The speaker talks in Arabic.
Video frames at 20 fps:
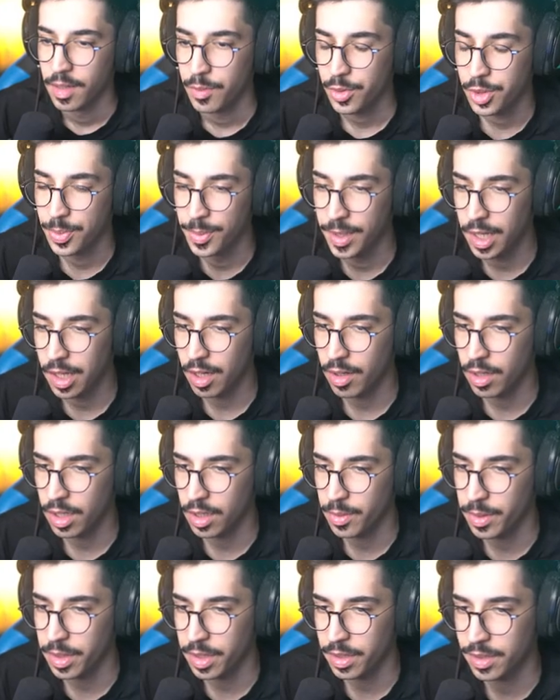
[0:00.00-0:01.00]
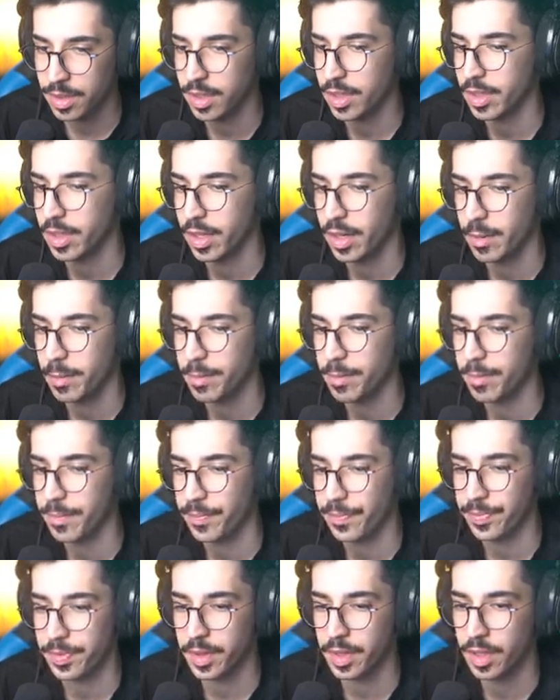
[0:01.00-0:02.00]
بسم الله وعلى بركه الله يا رب
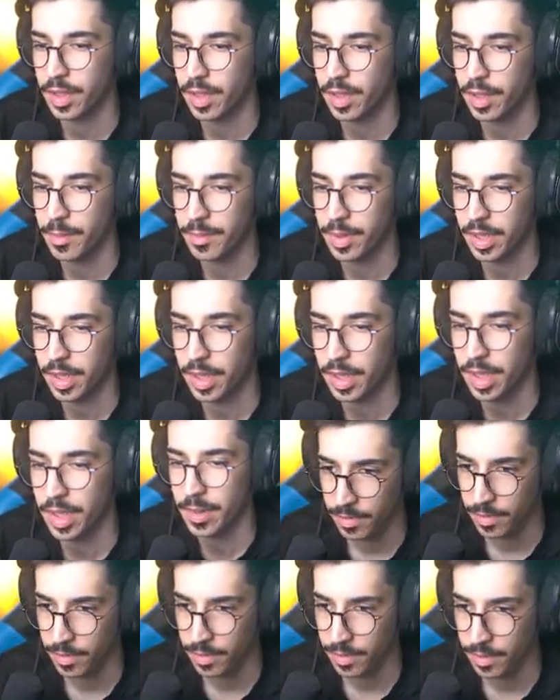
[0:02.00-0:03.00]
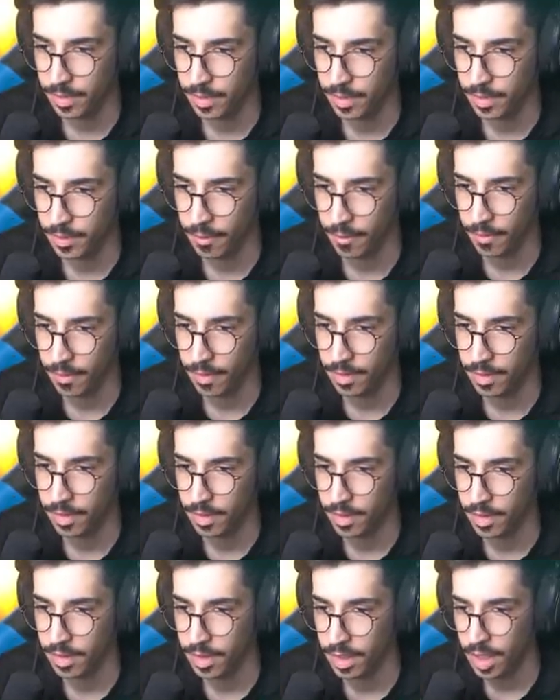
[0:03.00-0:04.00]
يا ربي كريم
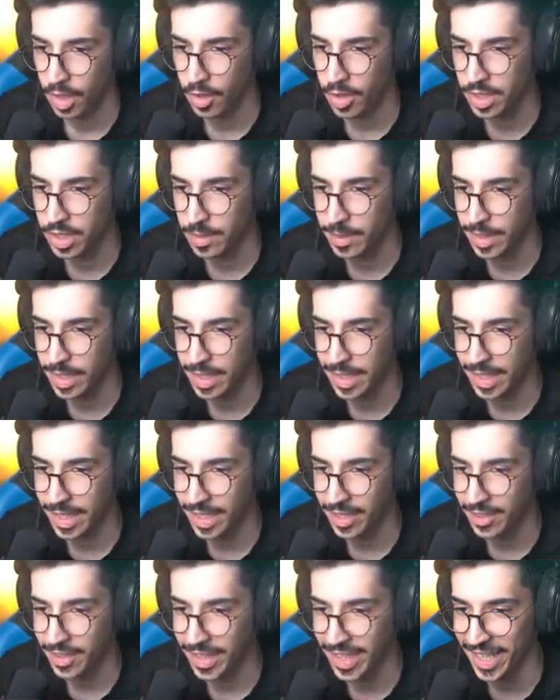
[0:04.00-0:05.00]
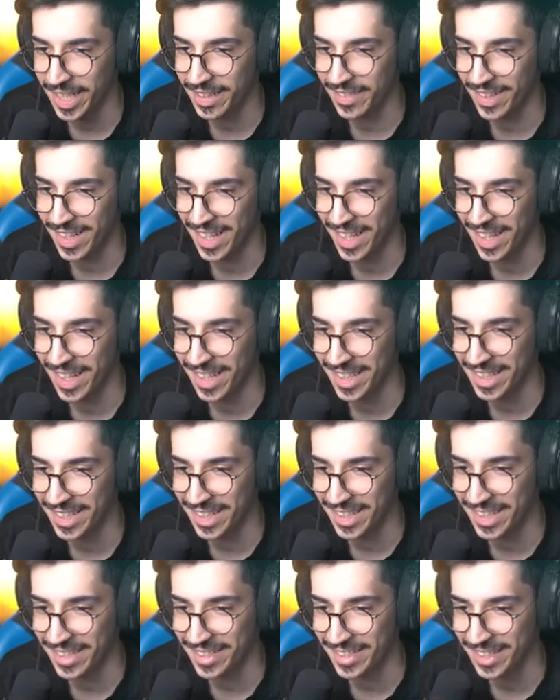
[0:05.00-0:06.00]
حاولت ابلك يا اخوي يعني ما ادري ايش
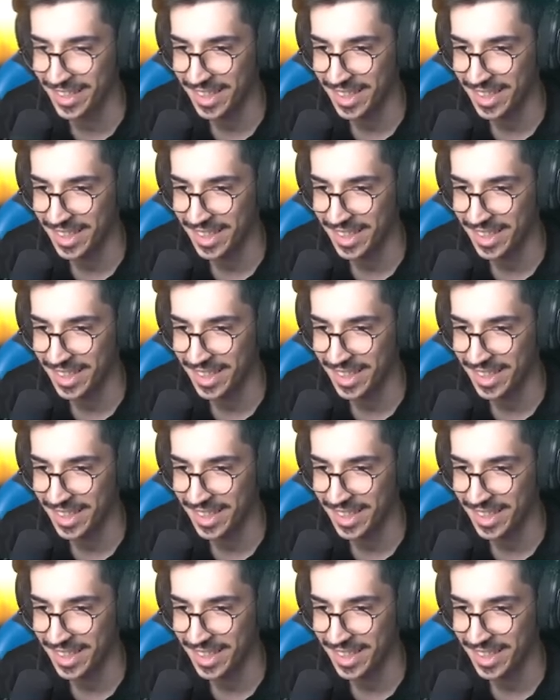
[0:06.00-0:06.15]
اسوي